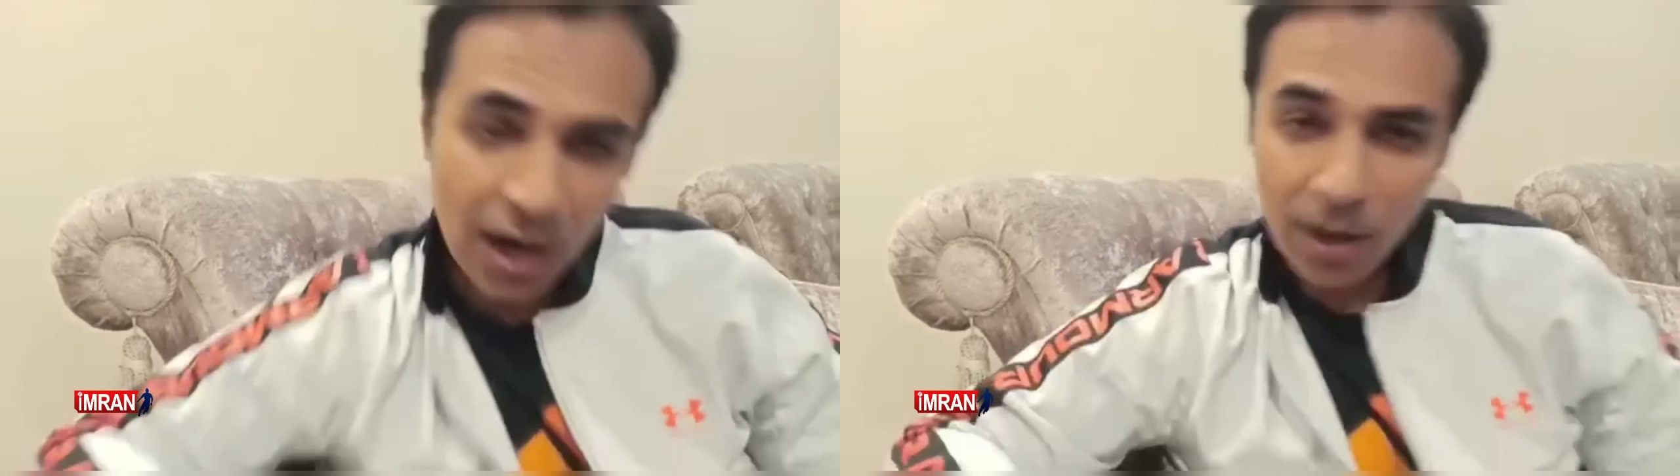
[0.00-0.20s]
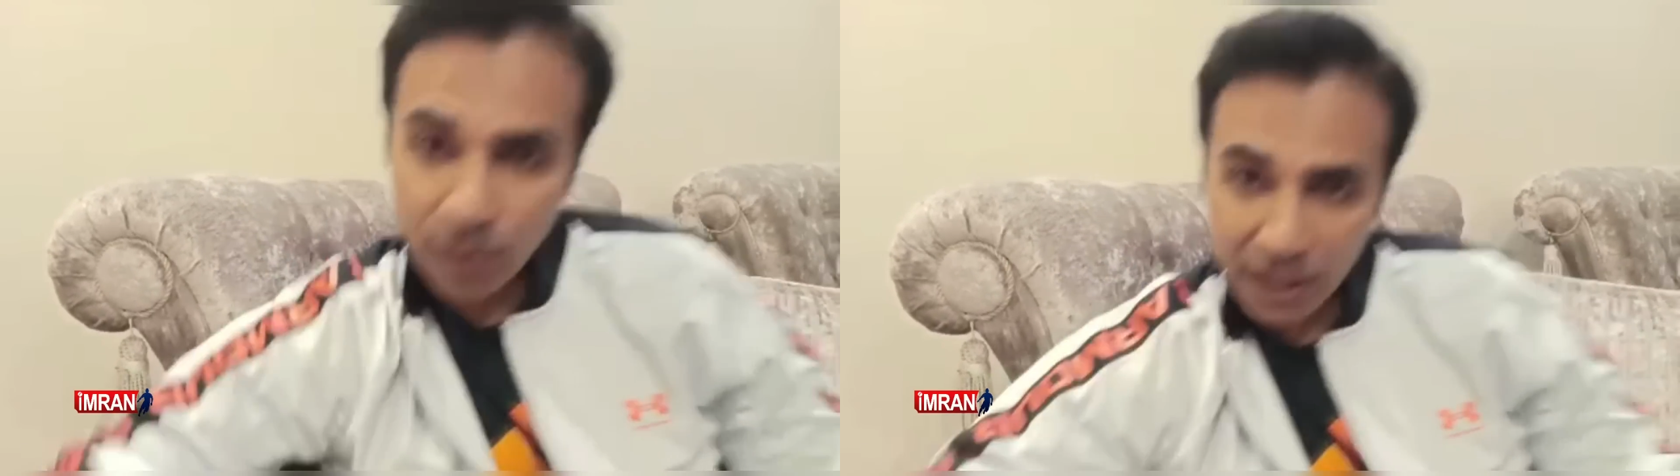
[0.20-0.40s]

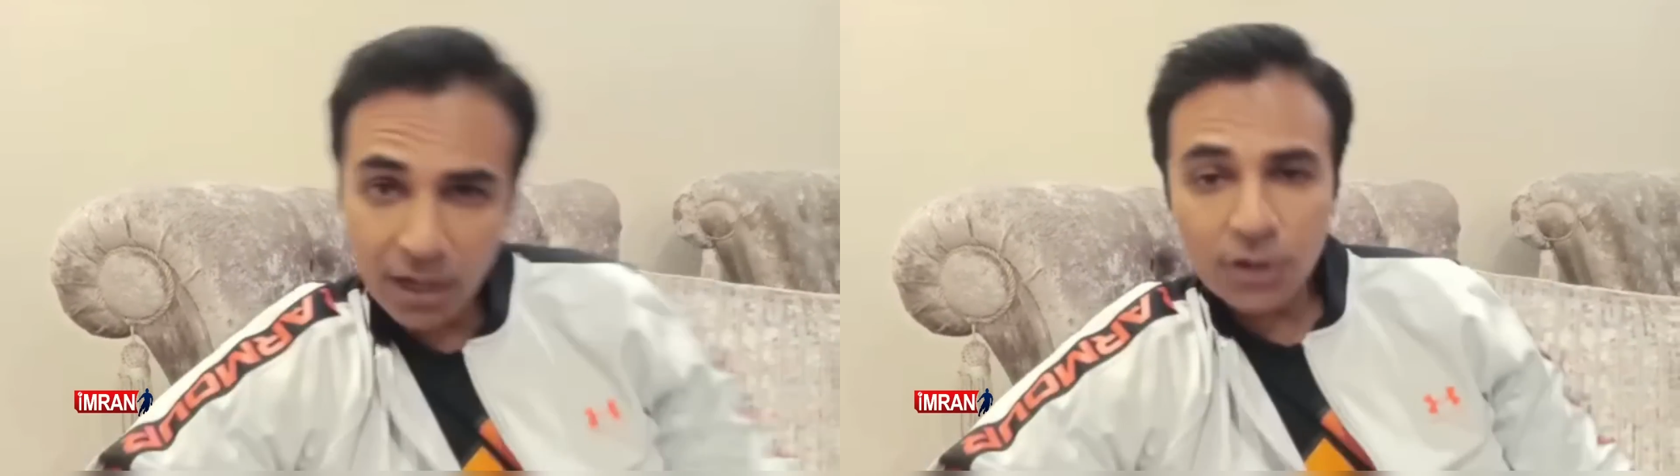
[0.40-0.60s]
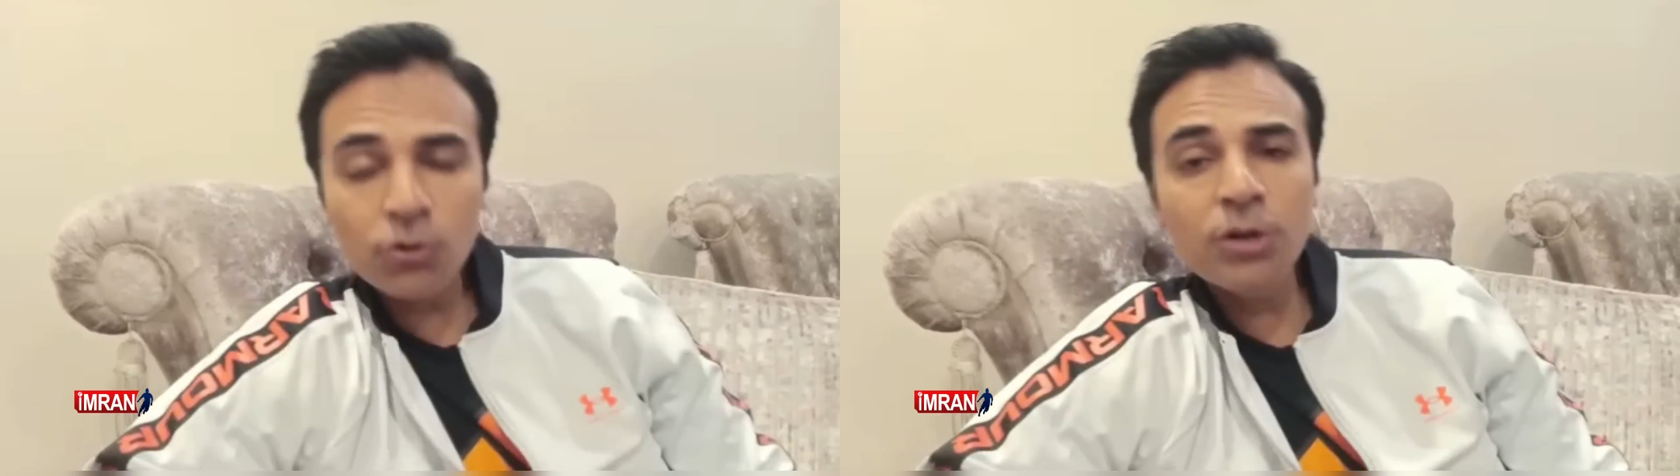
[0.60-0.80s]
हमारे
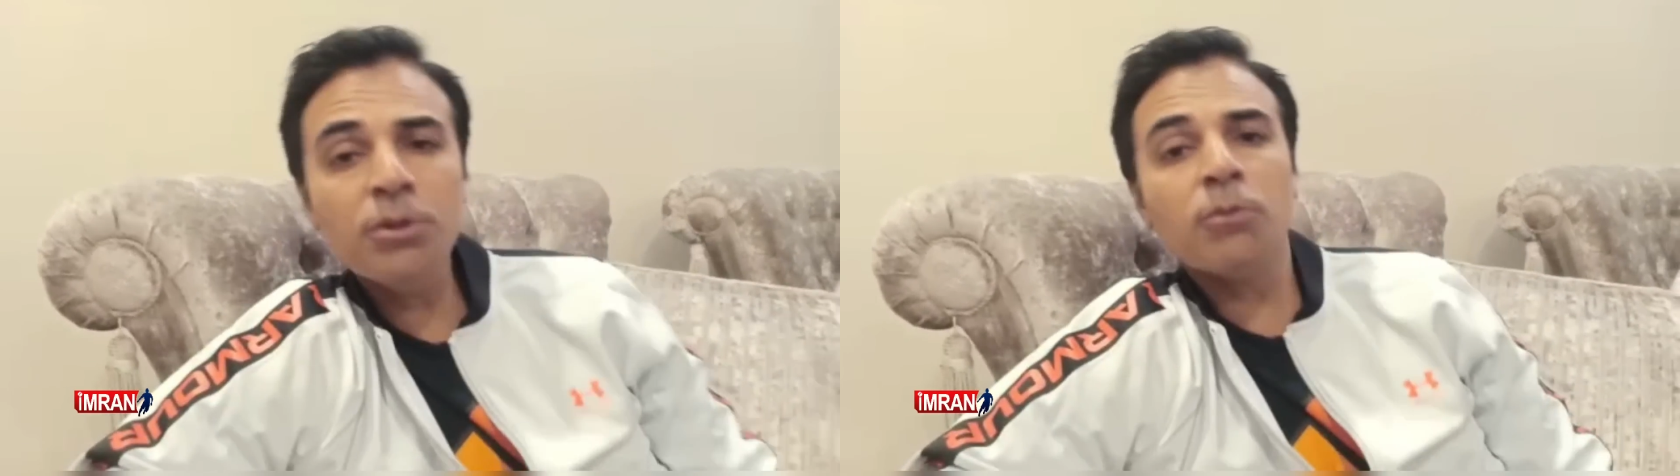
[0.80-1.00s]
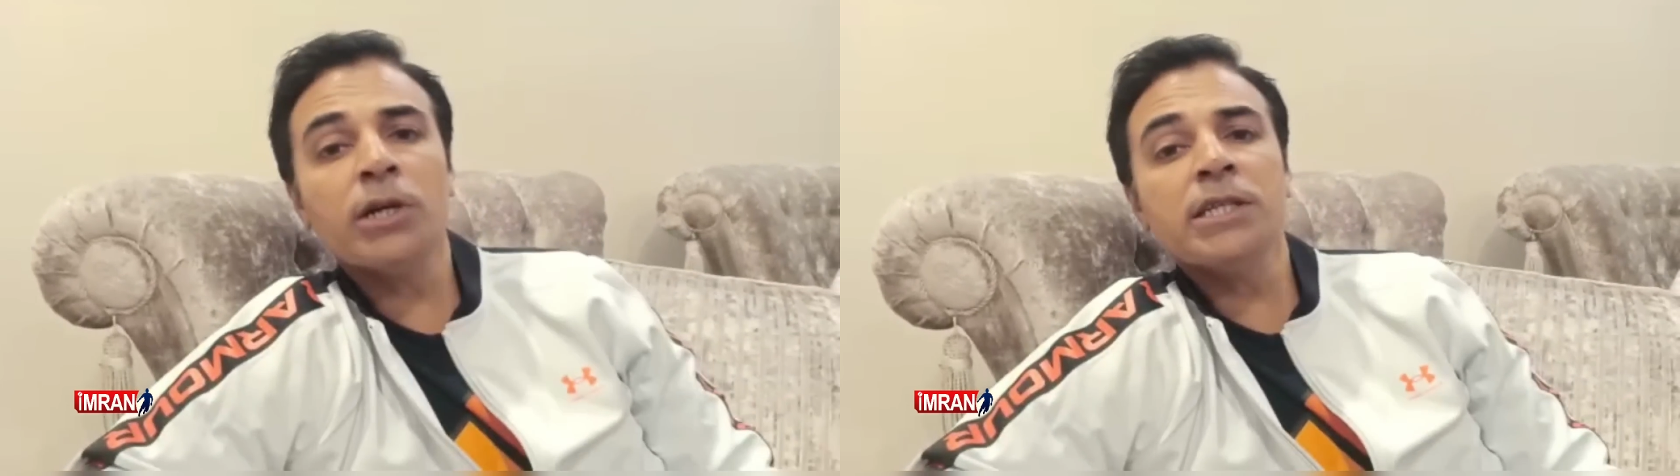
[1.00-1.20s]
लड़कों ने
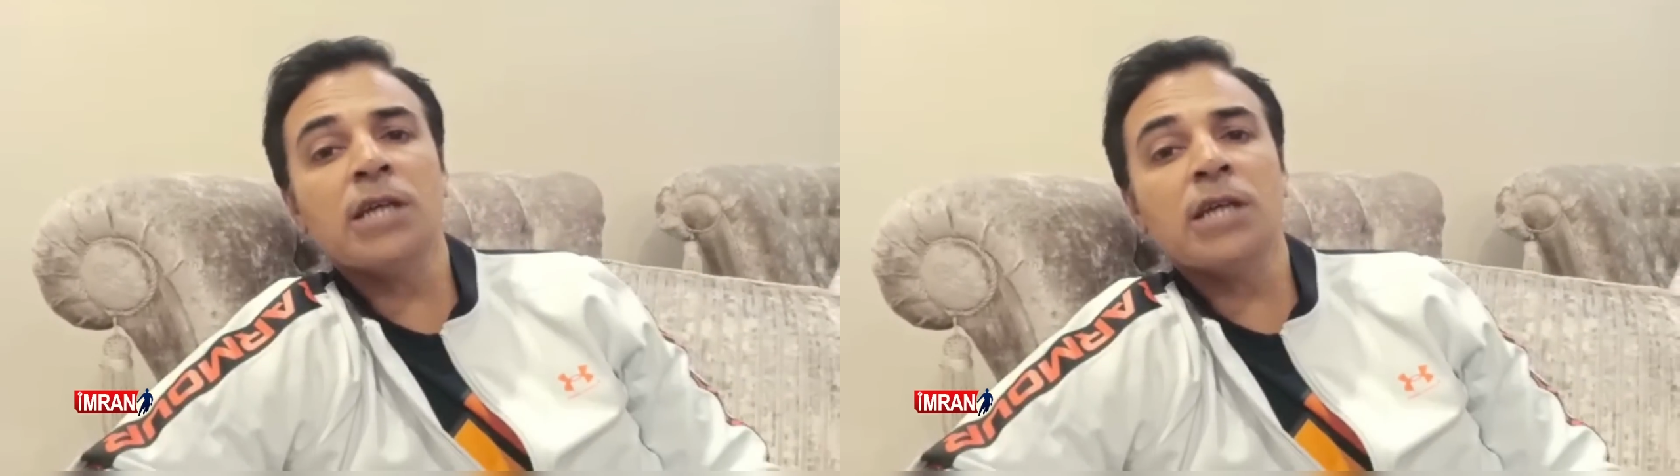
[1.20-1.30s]
भी बड़ी